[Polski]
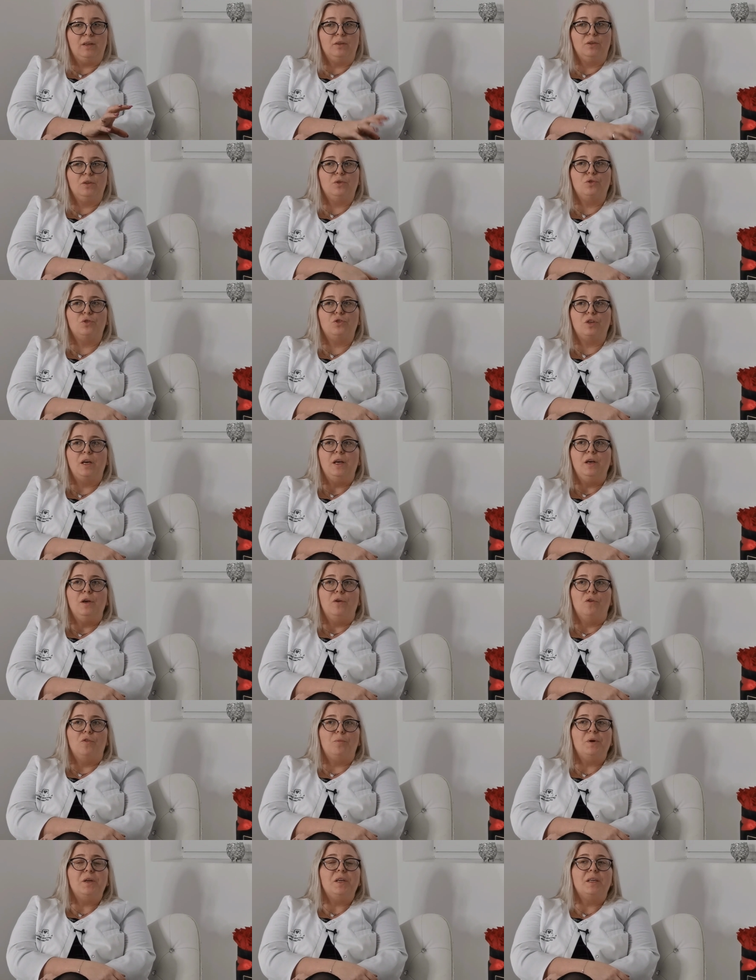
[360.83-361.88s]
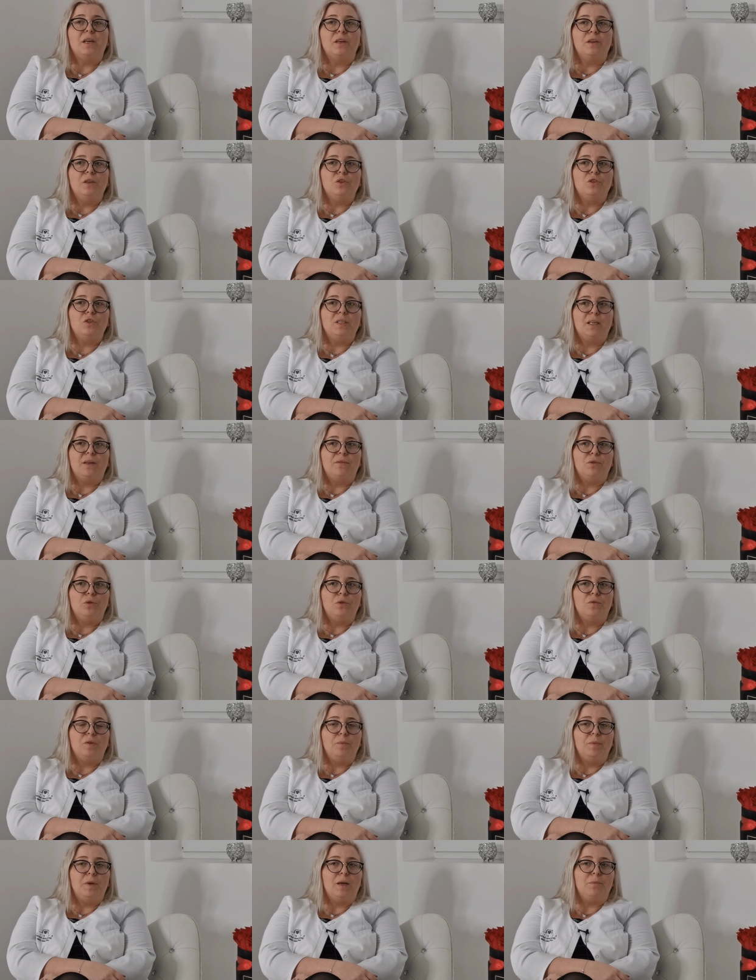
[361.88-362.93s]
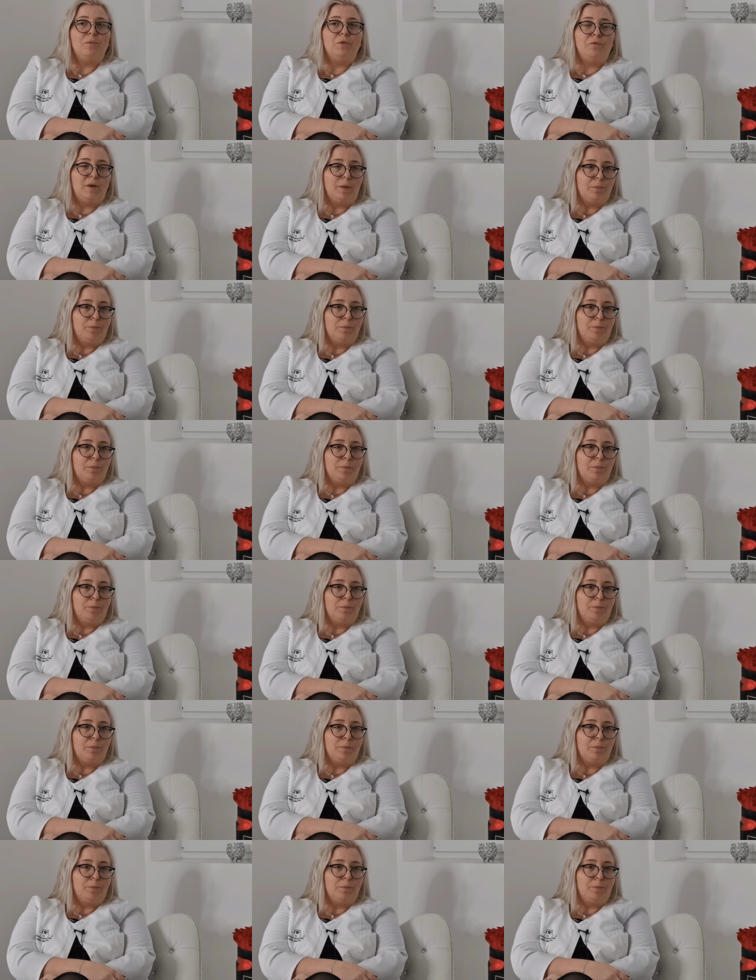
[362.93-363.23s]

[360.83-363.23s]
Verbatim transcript: dlatego że w mojej karierze zawodowej miałam dwa